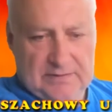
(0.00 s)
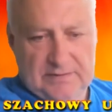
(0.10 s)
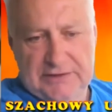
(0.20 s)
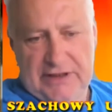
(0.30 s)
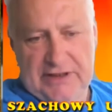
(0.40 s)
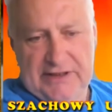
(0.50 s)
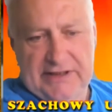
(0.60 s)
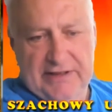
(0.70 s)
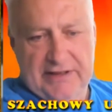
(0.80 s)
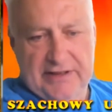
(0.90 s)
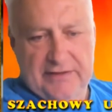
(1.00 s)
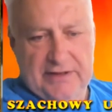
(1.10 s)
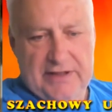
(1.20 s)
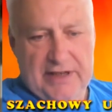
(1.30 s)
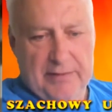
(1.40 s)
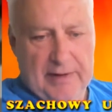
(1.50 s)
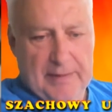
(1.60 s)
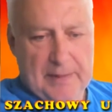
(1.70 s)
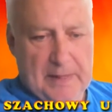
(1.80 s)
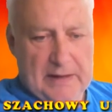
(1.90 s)
inicjatywy nie ma.
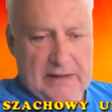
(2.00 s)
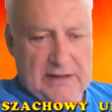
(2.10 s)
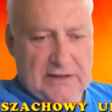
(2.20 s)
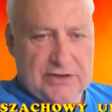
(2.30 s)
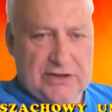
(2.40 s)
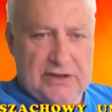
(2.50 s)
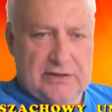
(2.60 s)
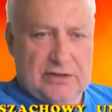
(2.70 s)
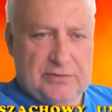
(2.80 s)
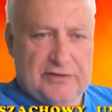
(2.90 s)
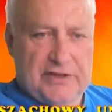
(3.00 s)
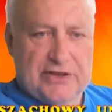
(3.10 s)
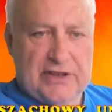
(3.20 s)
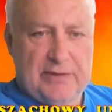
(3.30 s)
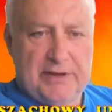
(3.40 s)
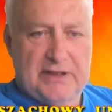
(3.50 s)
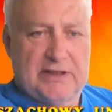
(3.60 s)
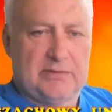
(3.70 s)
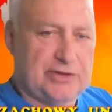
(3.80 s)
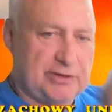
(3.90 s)
Czyli ruch wieża
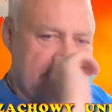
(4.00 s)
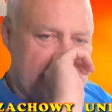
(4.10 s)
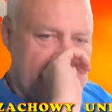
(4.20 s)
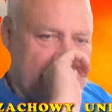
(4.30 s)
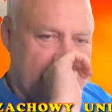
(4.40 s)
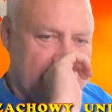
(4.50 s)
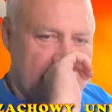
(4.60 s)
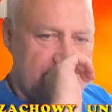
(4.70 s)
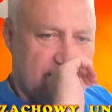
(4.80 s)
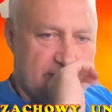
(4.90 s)
B1 możemy sobie darować.